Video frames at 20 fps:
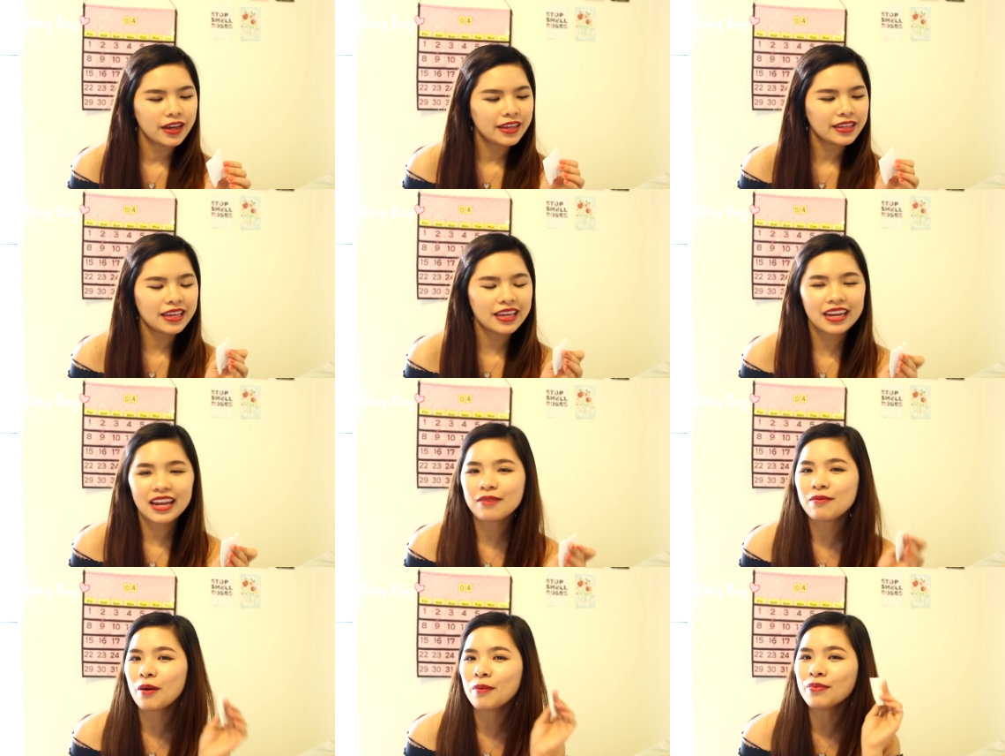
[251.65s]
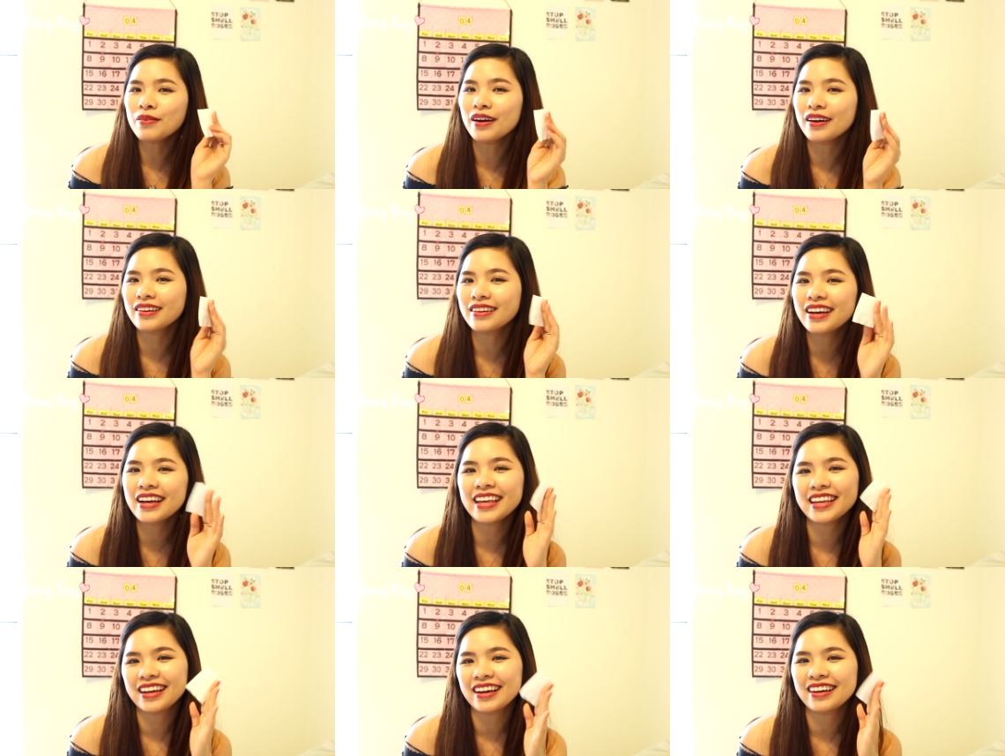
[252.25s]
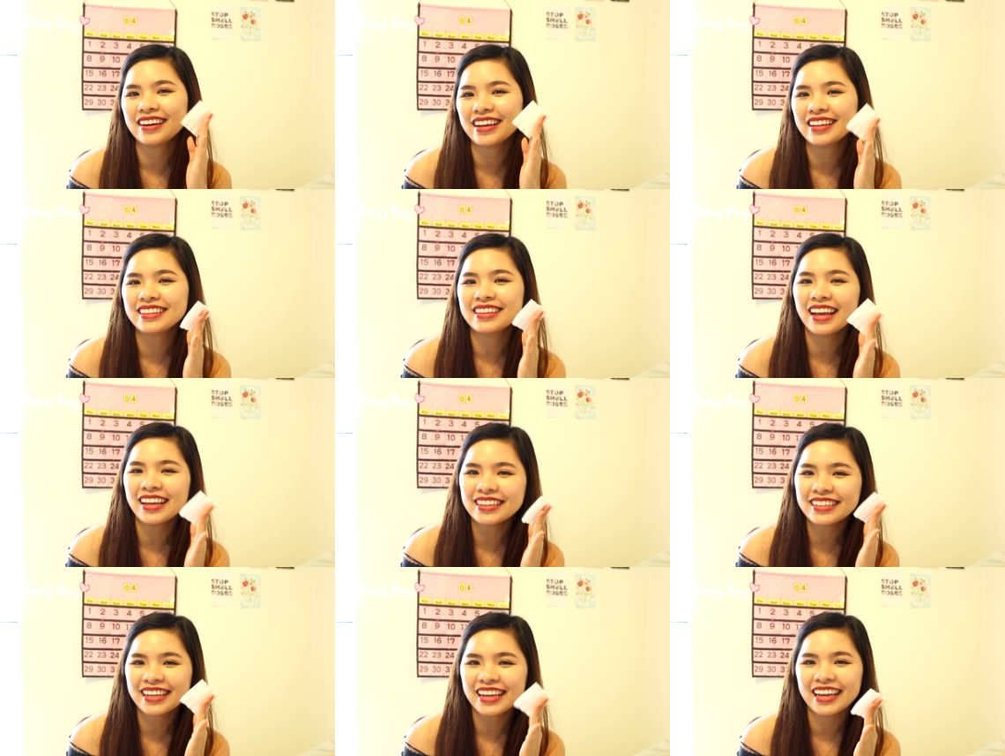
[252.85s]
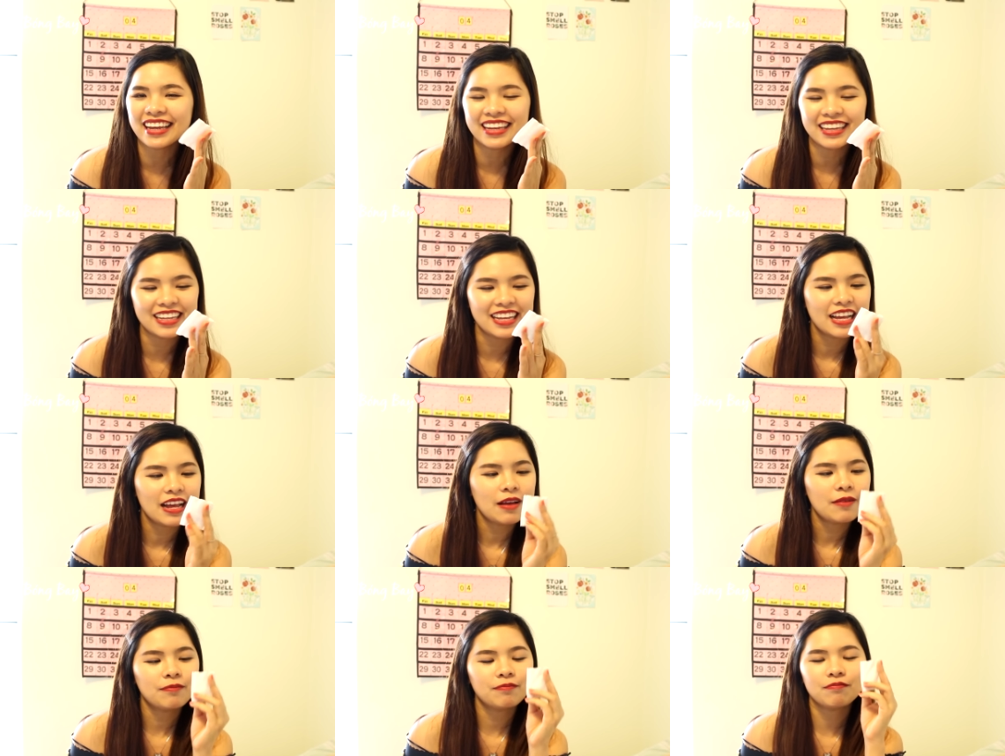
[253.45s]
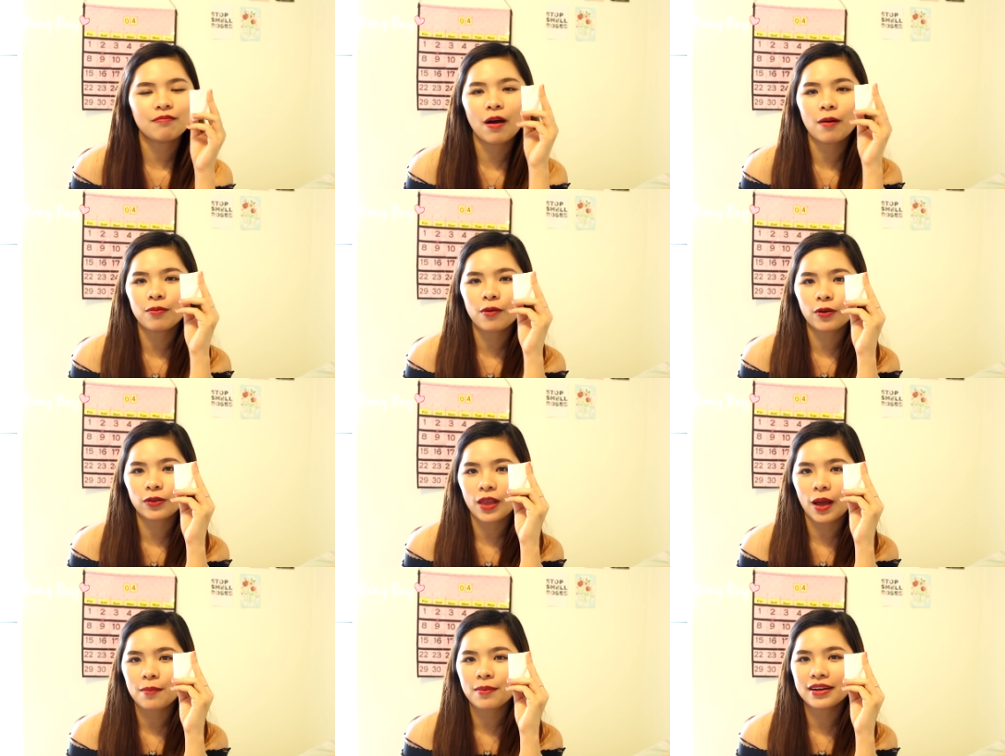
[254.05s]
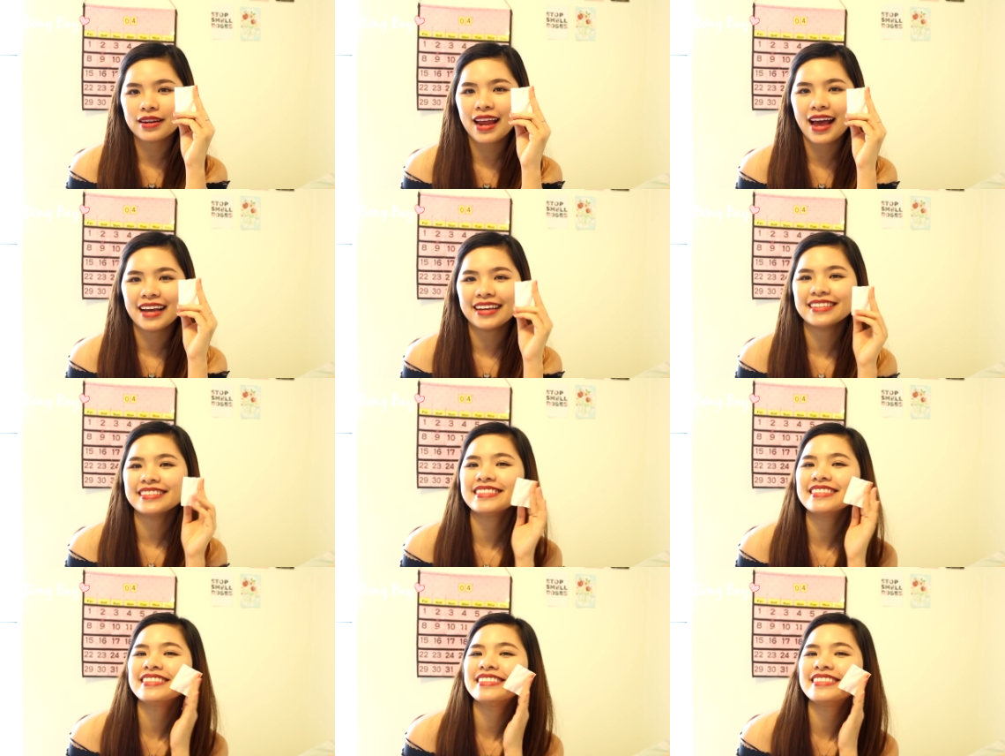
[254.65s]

cho nên bóng cực kỳ cực kỳ thích cái bông cô tông ở đây